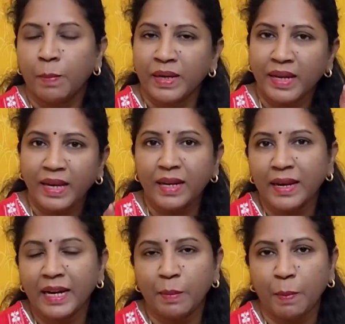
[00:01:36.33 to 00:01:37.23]
பட்
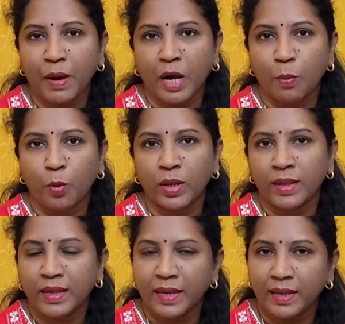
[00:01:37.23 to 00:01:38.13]
இன்றைக்கி நம்ம பார்க்க
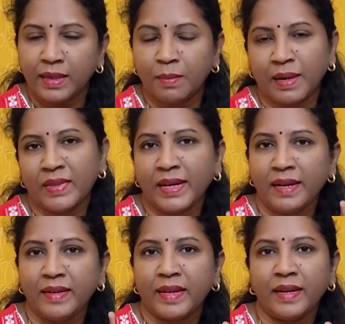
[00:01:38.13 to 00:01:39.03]
போகிறது இந்த மாதிரி
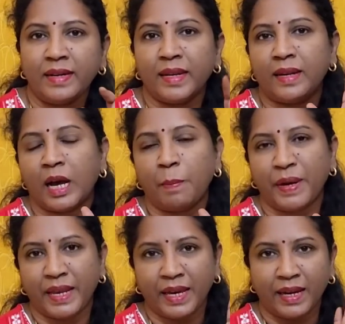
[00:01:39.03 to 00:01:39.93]
டென் டென்
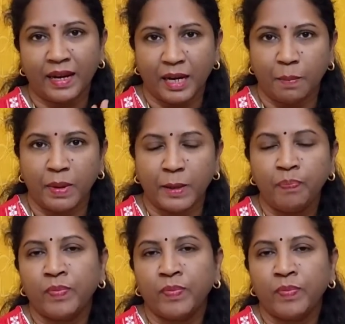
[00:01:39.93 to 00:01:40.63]
அப்படிங்கிற நம்பர்